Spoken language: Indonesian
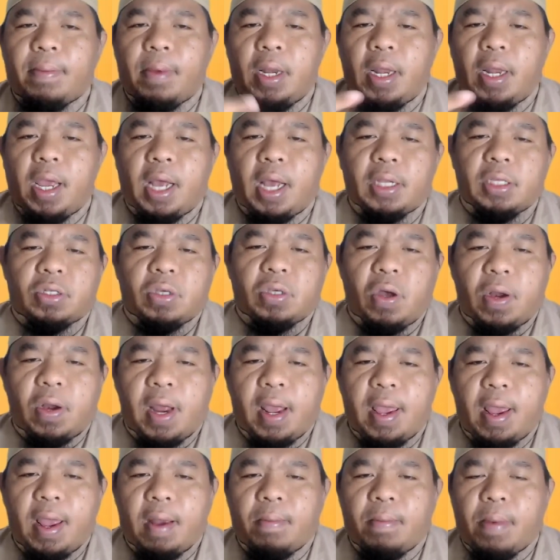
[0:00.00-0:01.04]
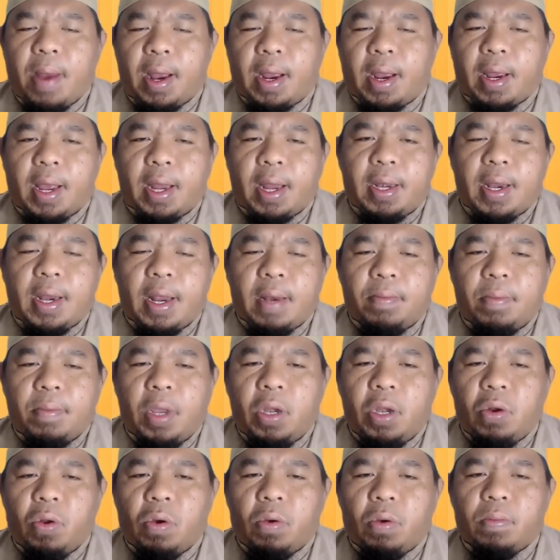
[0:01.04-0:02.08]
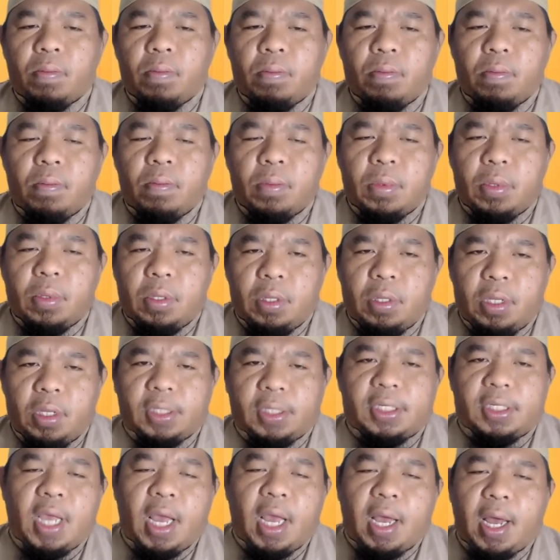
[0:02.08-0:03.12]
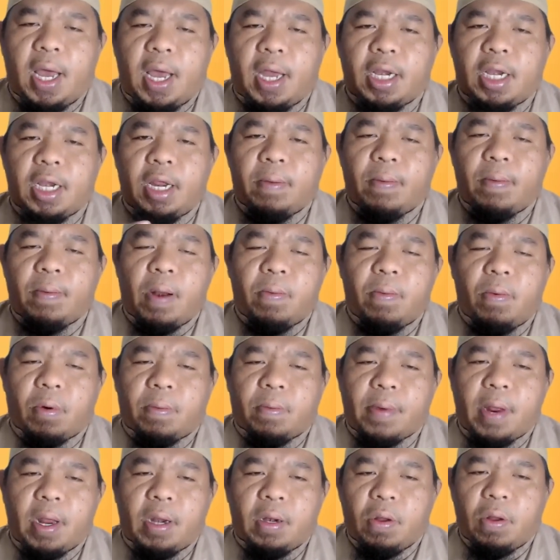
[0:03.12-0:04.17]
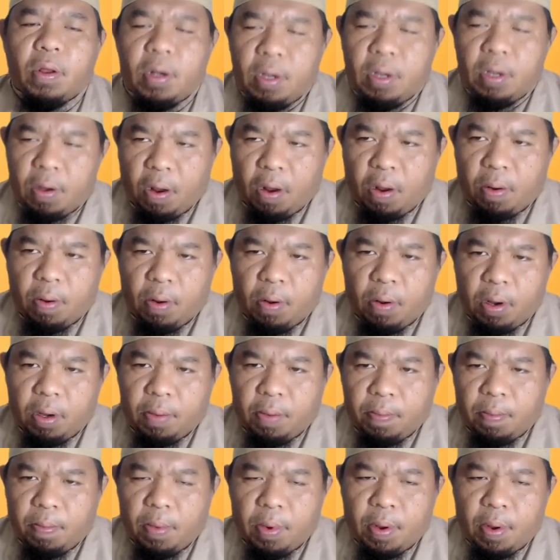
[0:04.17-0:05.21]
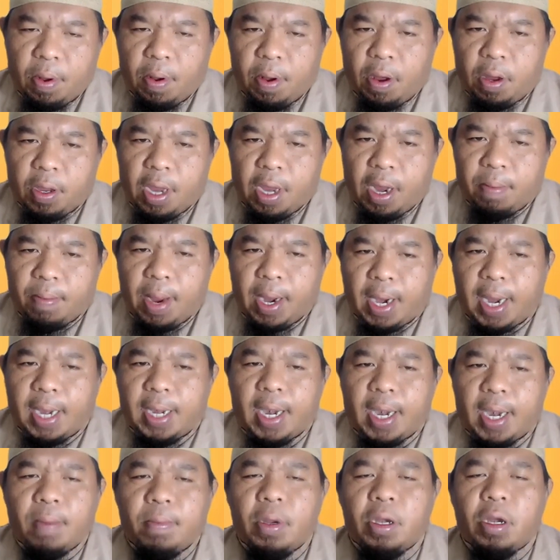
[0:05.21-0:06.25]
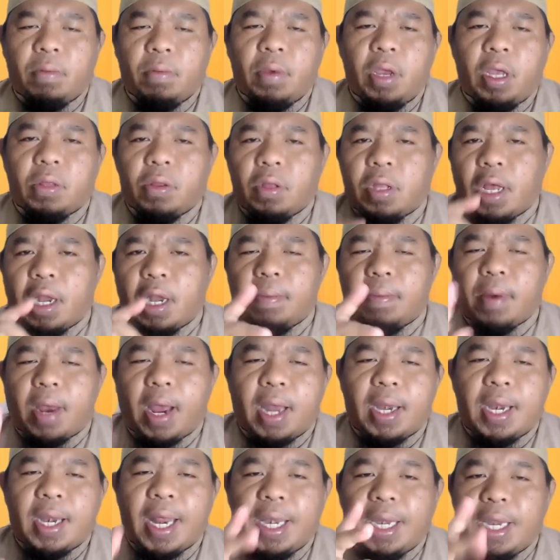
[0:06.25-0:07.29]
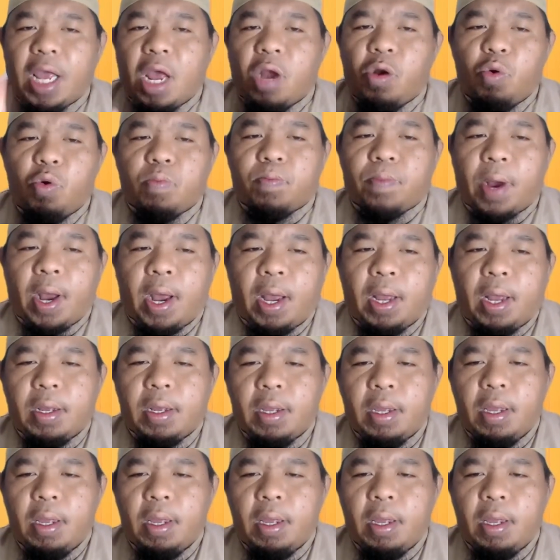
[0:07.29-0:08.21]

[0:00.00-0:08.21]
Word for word: melihat seorang yang makan dan minum di siang hari di bulan Ramadan yang makan dan minum itu dalam keadaan dia lupa